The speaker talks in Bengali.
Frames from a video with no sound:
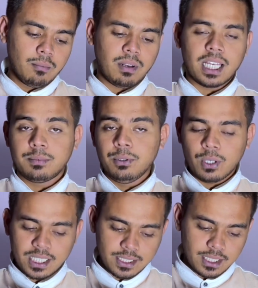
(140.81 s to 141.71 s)
প্লাস ভিউ
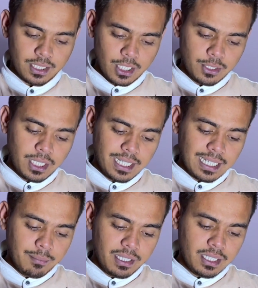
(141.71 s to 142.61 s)
আসছে তো এটা
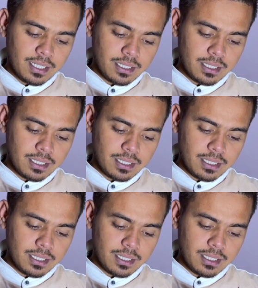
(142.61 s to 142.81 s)
তো আমি